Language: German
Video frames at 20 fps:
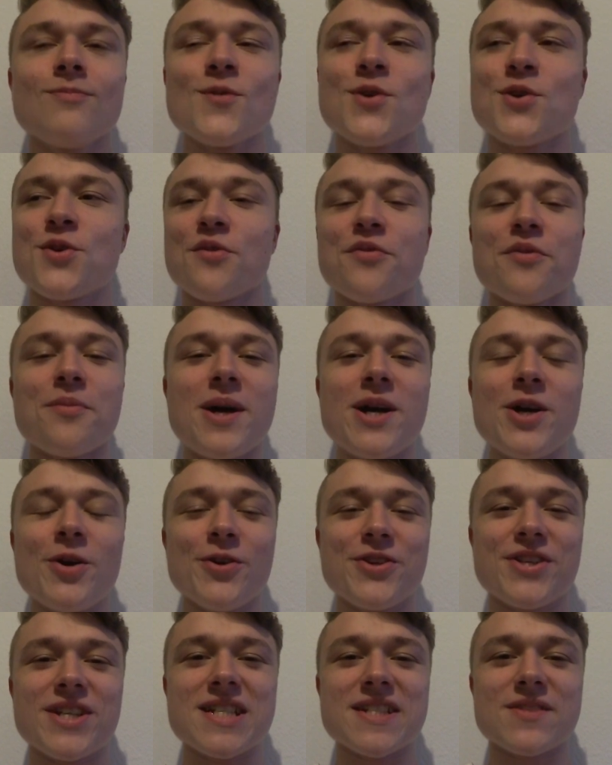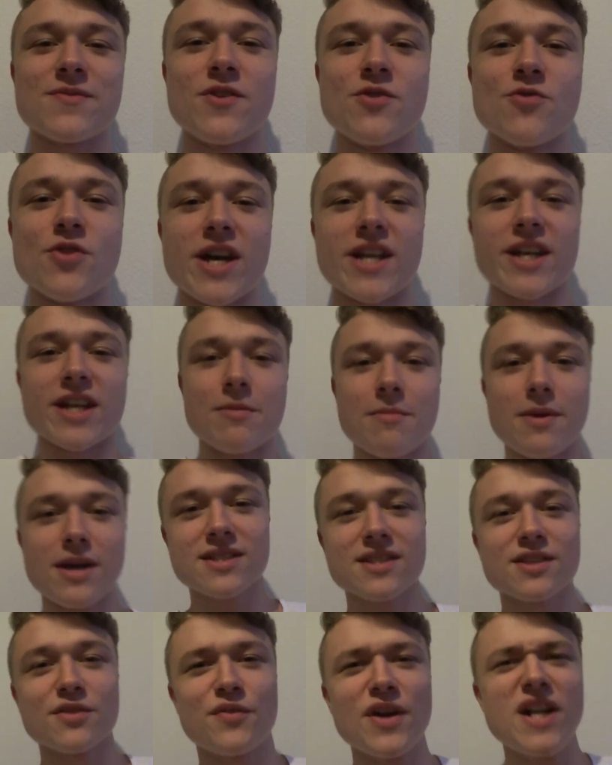ich hoffe mal, euch hat das Video
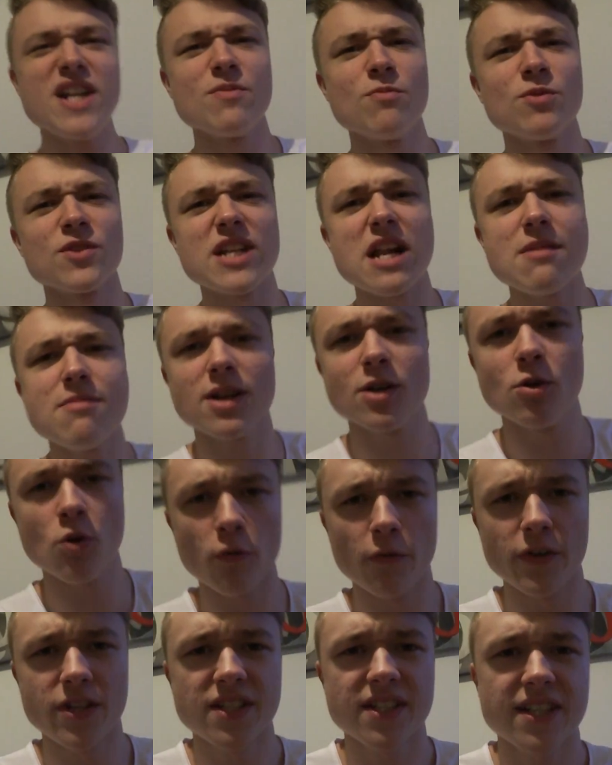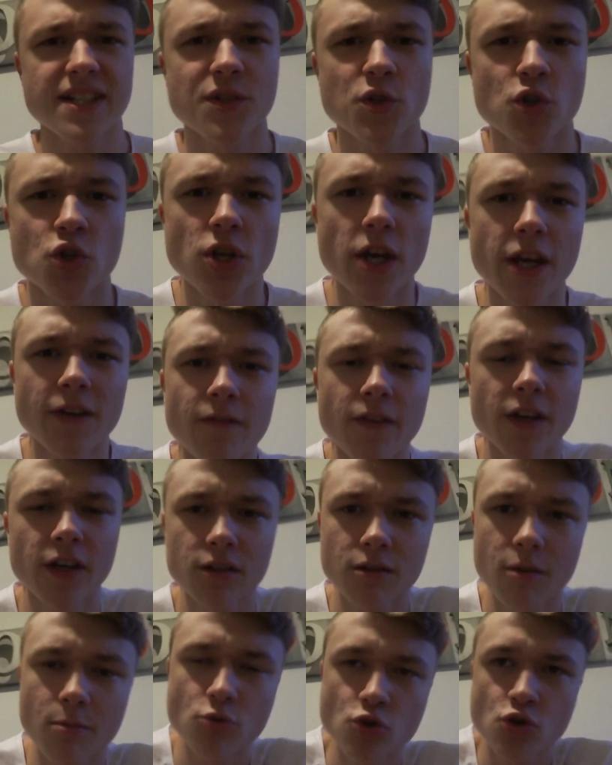einigermaßen gefallen. Ich muss selber gucken, wie ich das Ganze schneiden
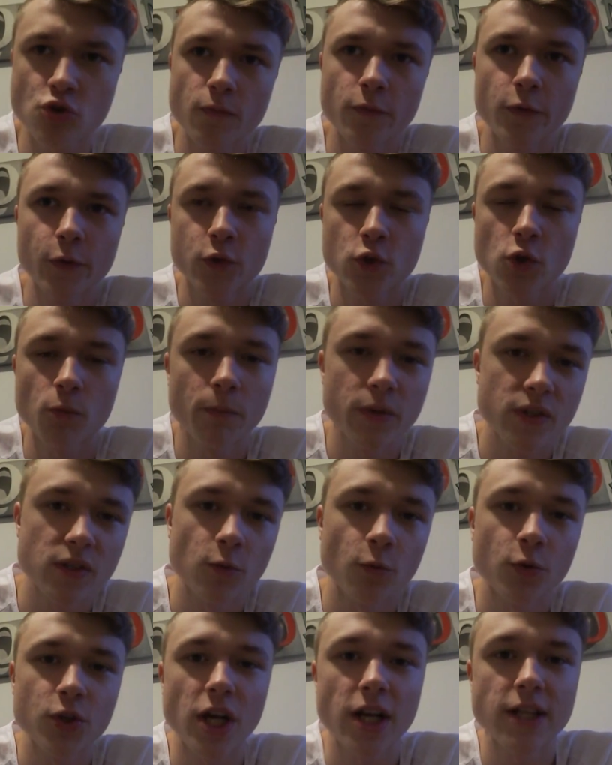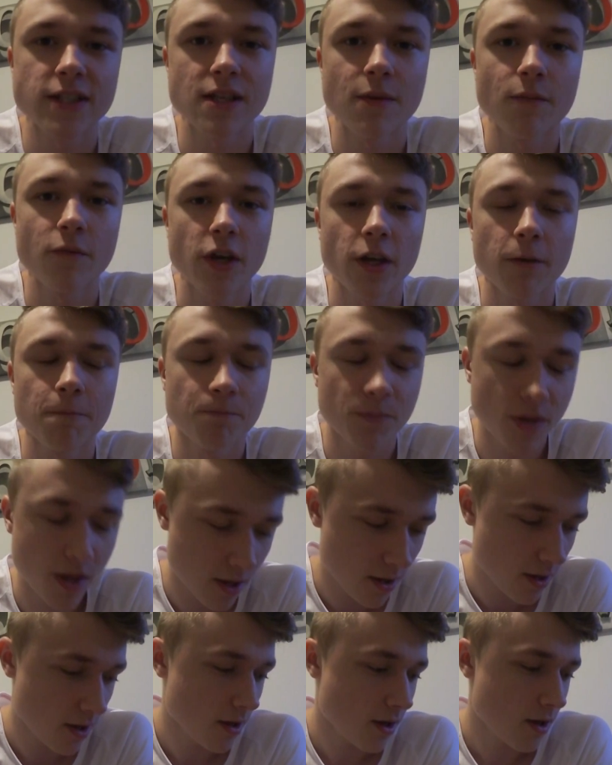werde, aber bestimmt wird es schon ein bisschen unterhaltsam werden.
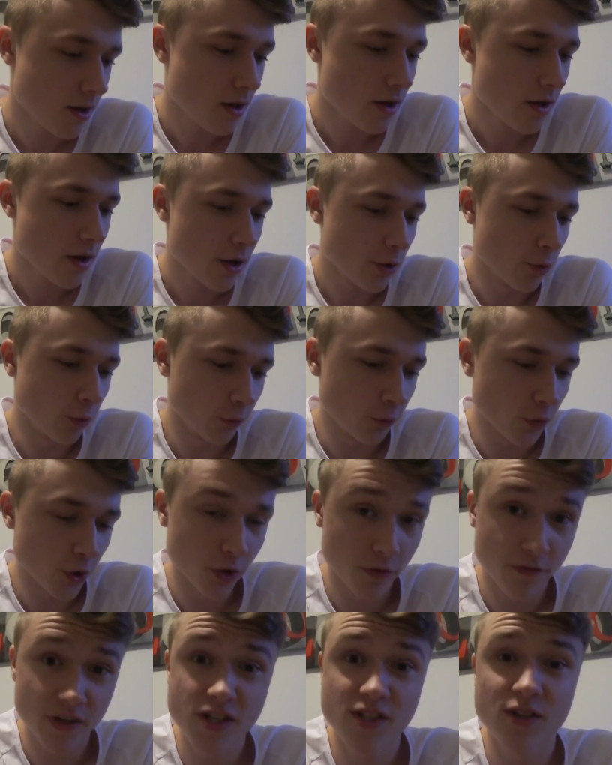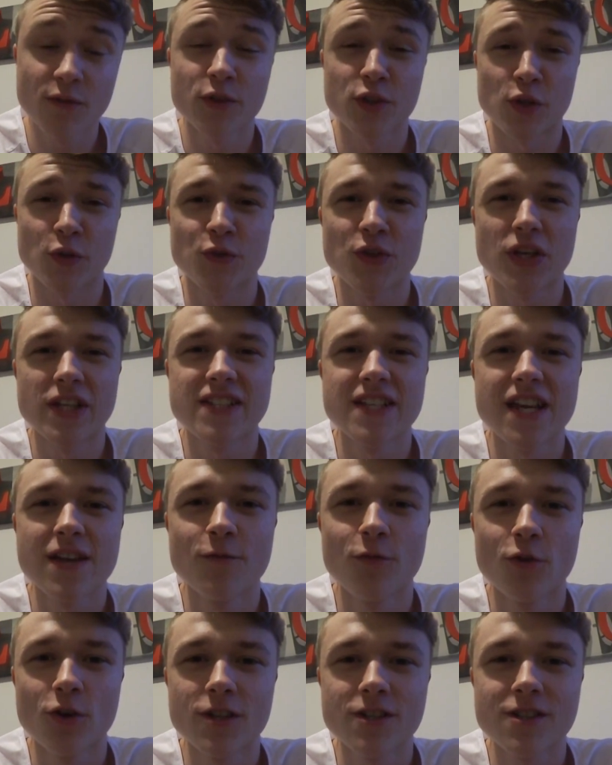Gut, Freunde, wenn ihr sowas öfter
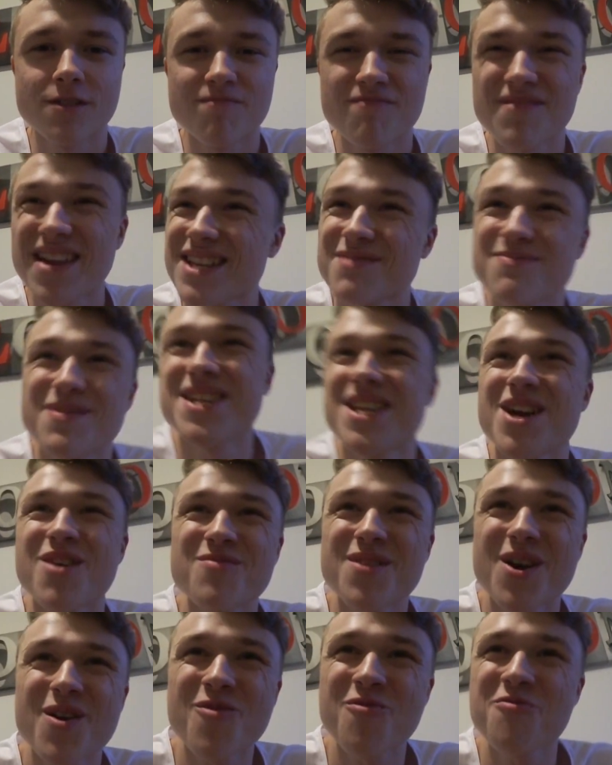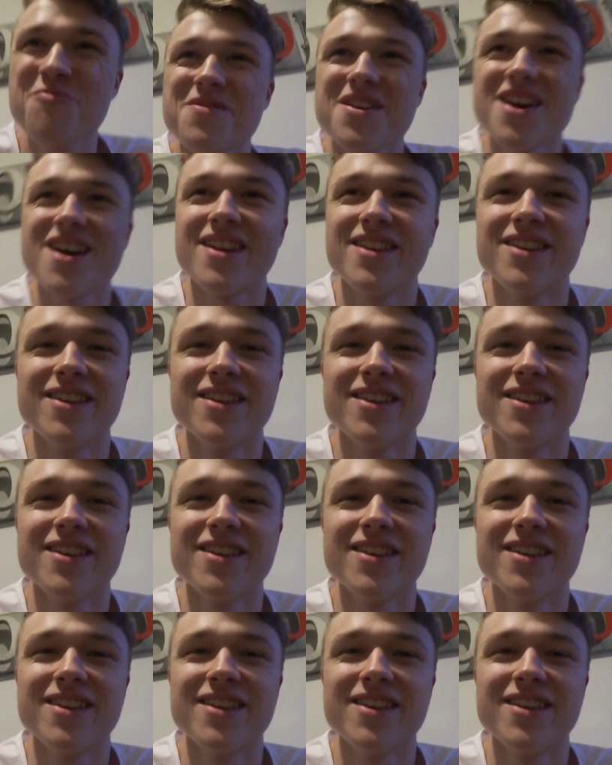sehen wollt, lasst mir einen Daumen nach oben da.